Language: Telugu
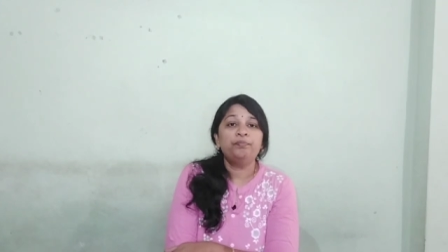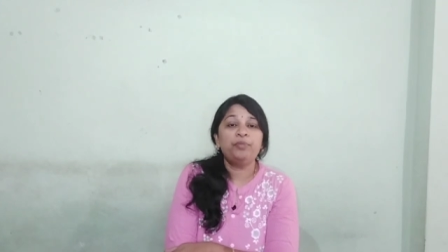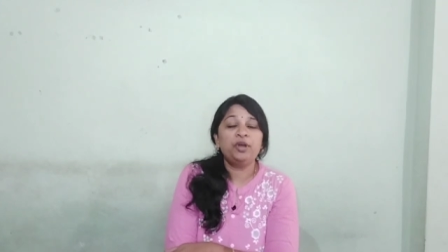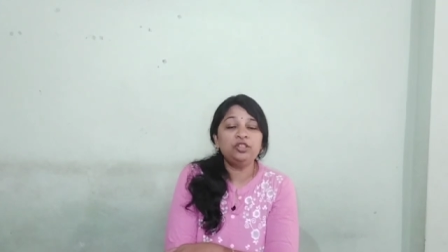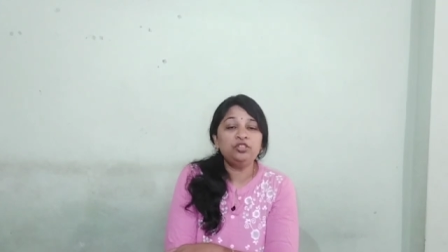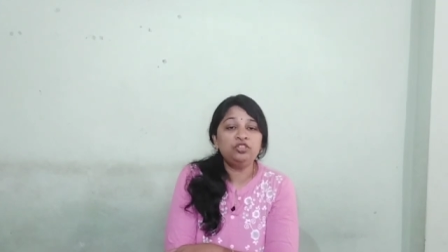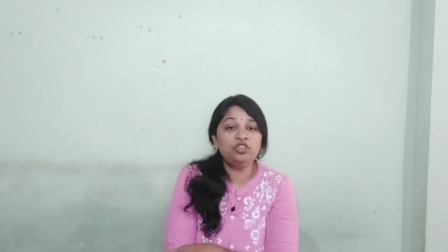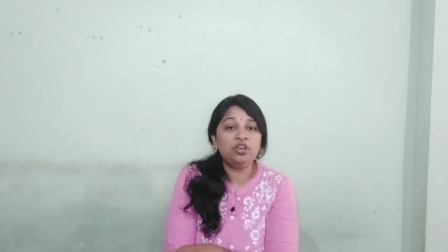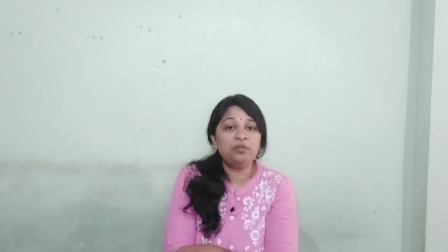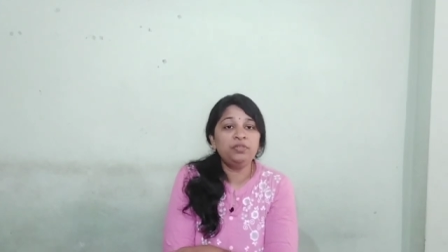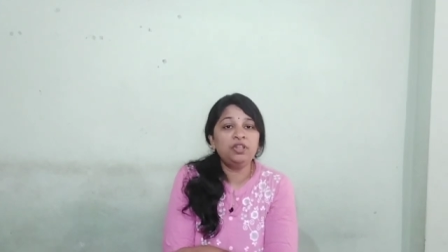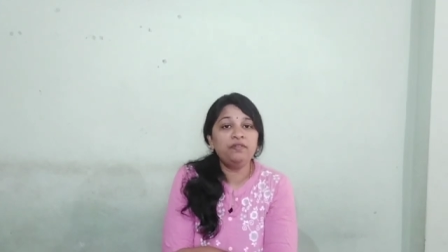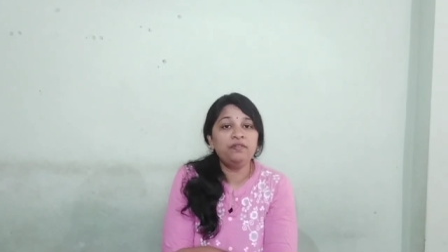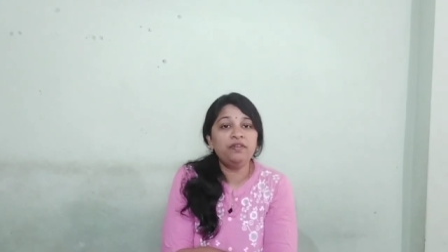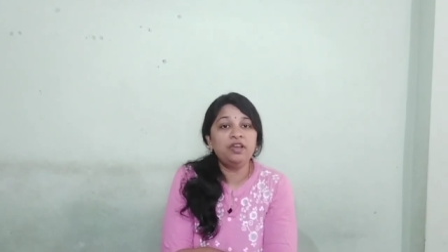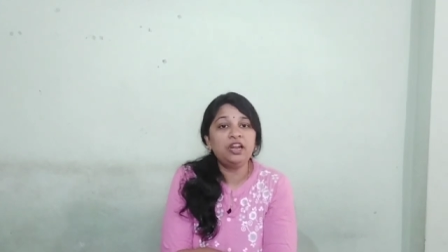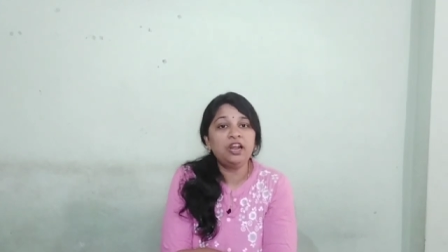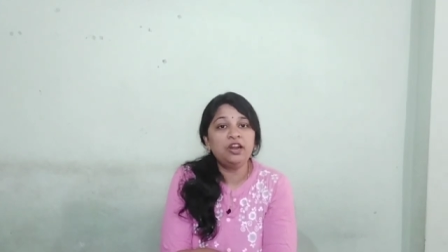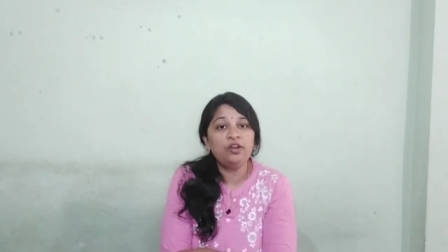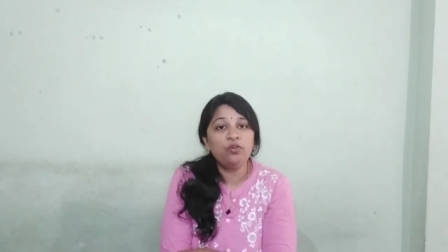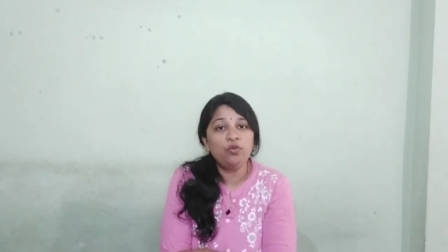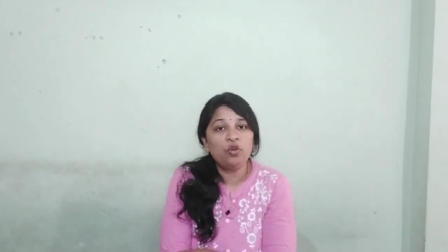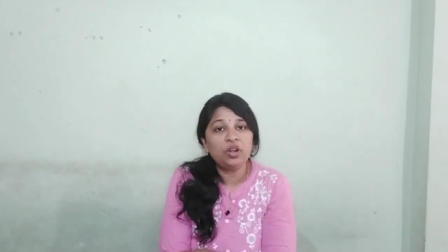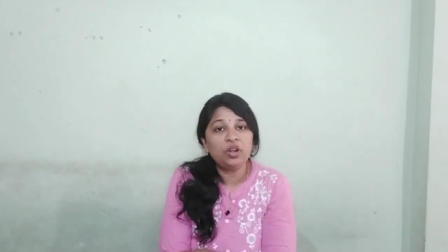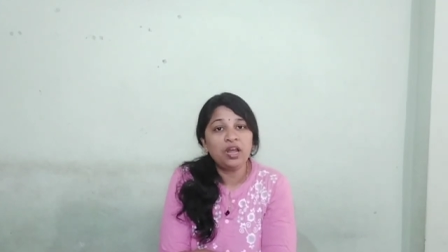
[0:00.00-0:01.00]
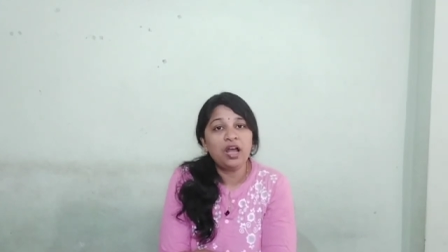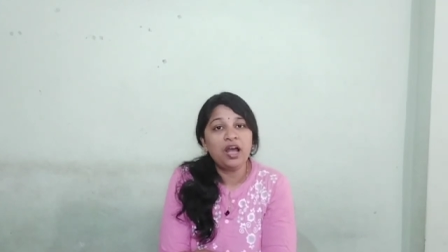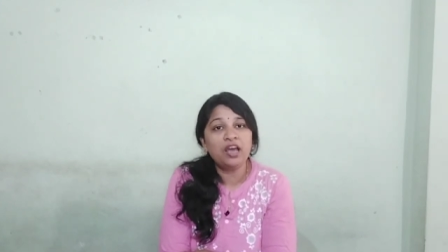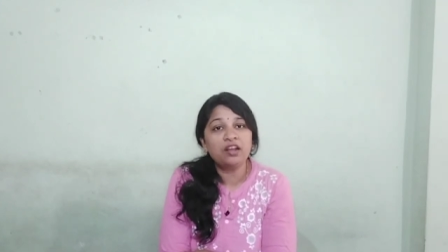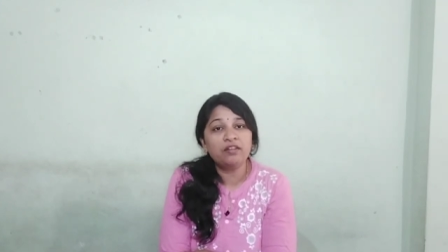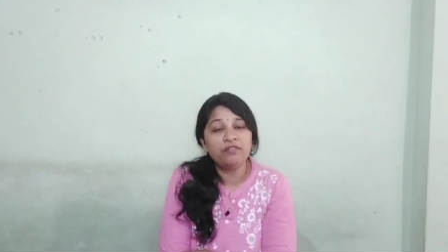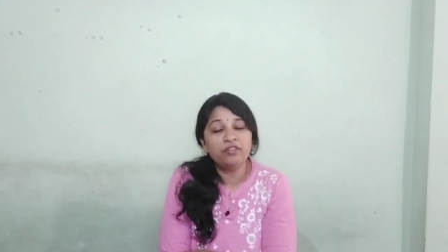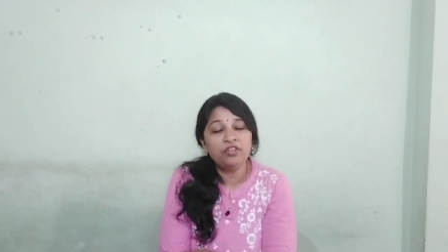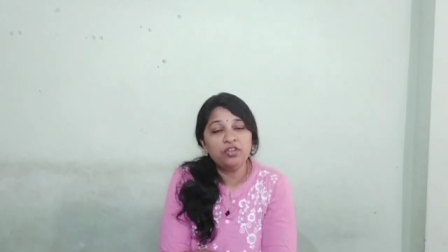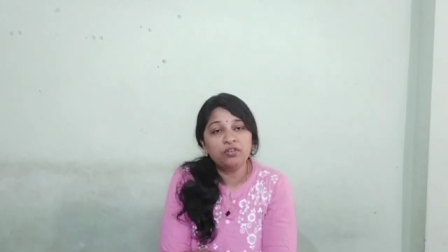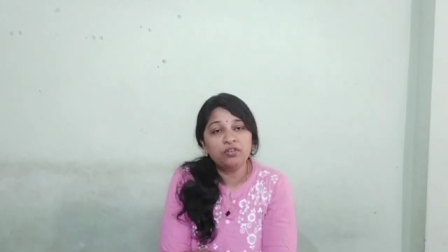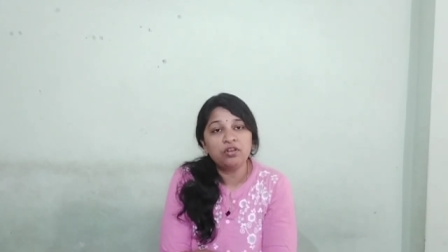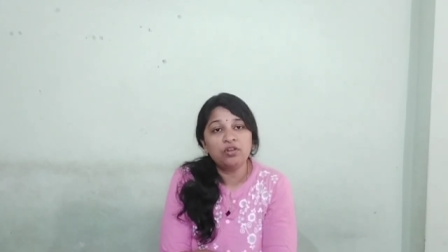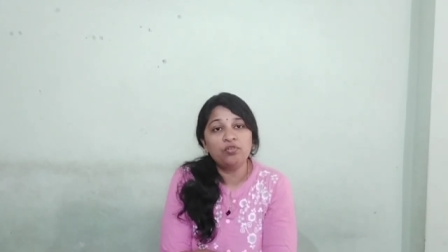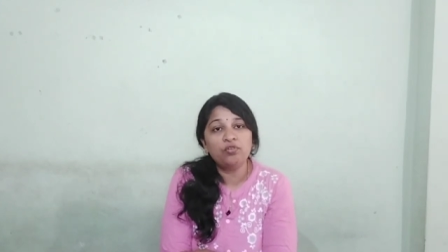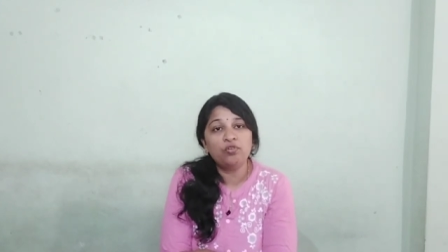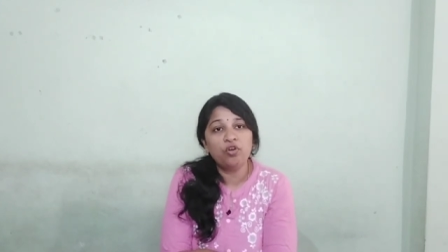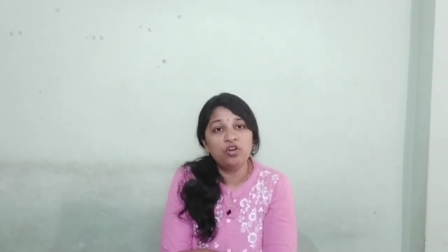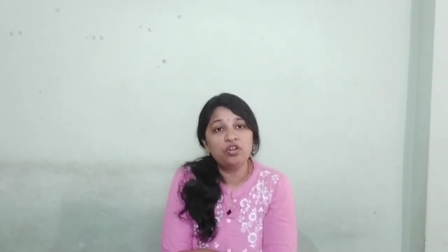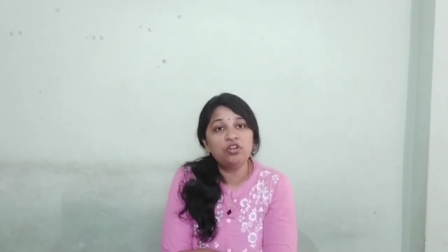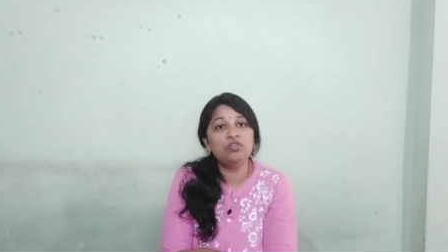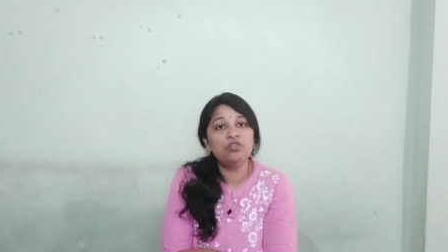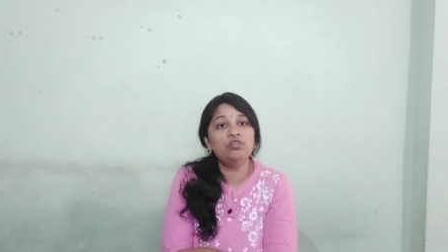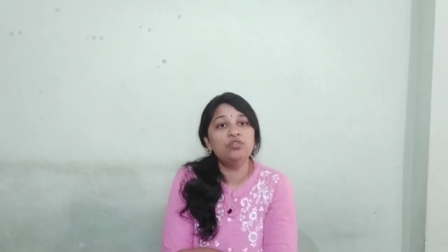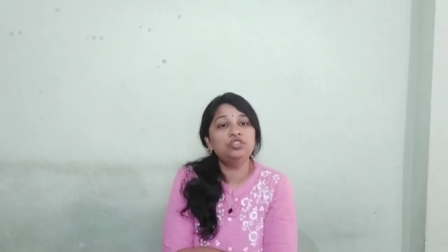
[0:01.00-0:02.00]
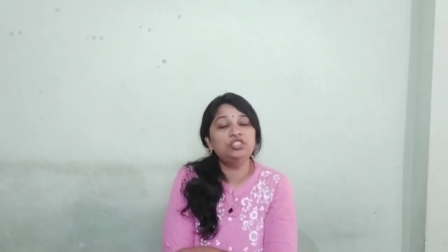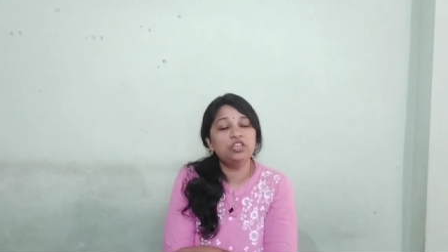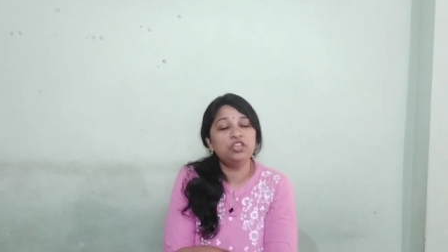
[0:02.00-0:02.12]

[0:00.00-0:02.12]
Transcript: పంతొమ్మిది వేల నూట అరవై ఒక్క కోట్లు